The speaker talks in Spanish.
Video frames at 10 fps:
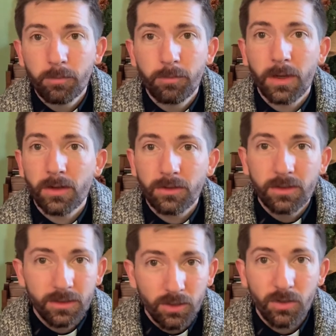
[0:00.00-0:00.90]
pero
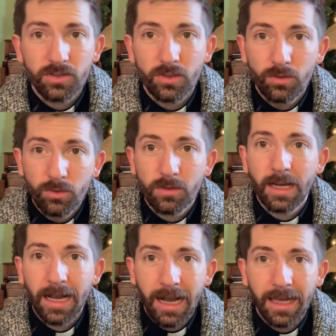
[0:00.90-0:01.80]
Dios
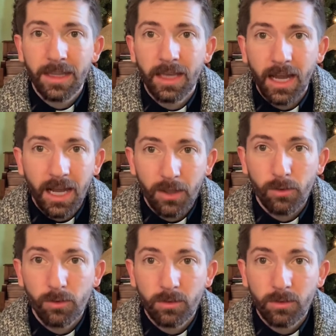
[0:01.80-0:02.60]
nunca ha dejado.